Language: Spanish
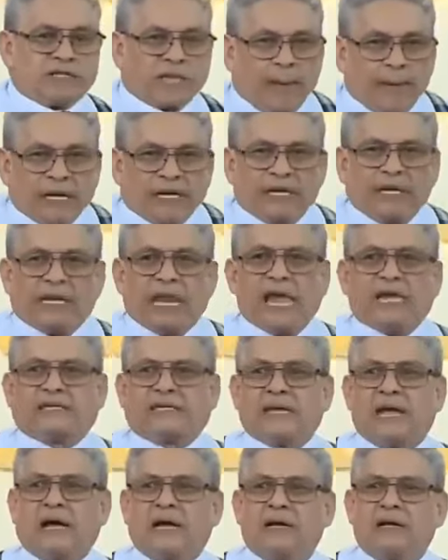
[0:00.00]
Estaba en la
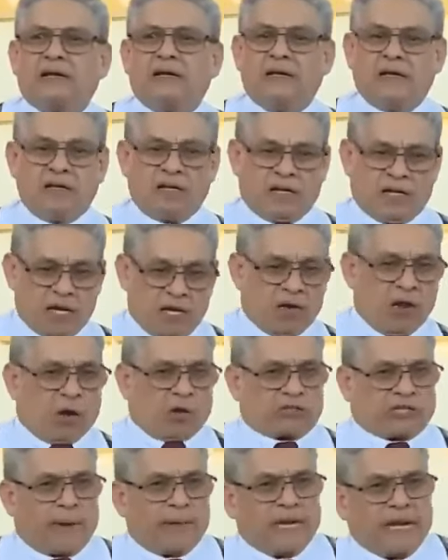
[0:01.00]
iglesia y
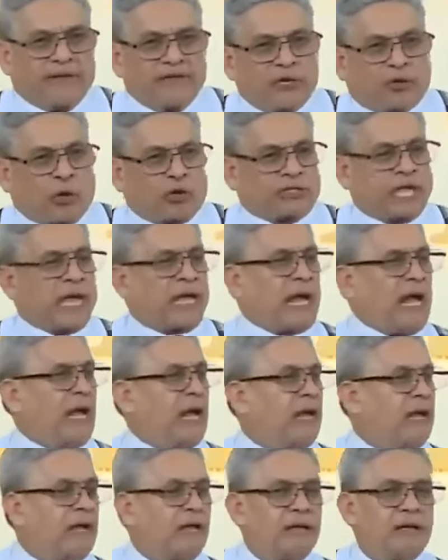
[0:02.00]
luego estaba en la
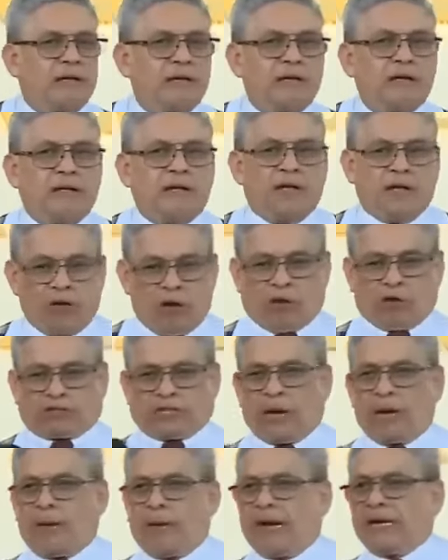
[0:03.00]
discoteca
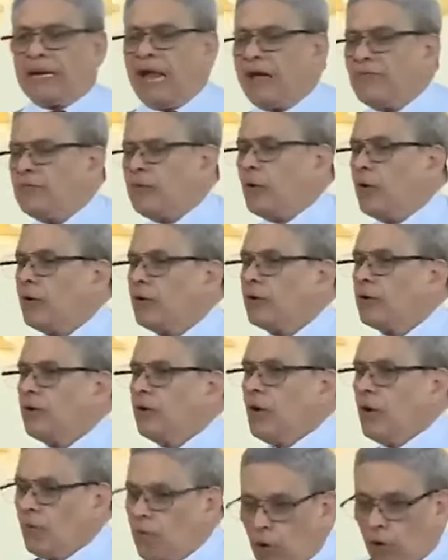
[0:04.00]
Luego estaba
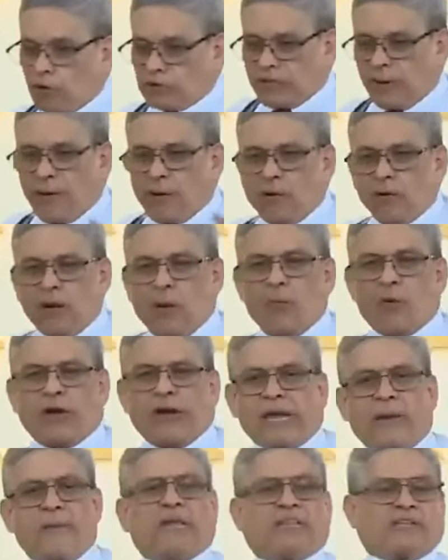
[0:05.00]
bailando. Luego estaba con las
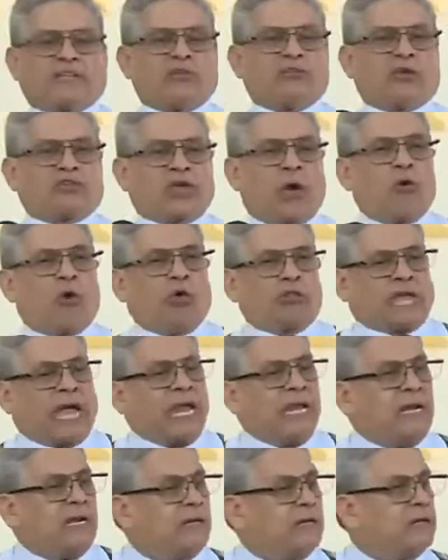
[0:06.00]
mujeres metiéndose a un
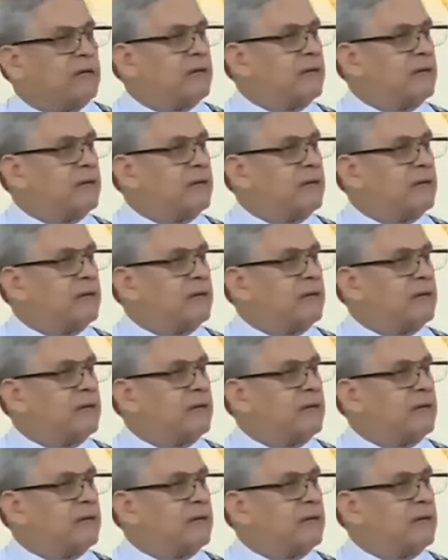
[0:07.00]
hotel.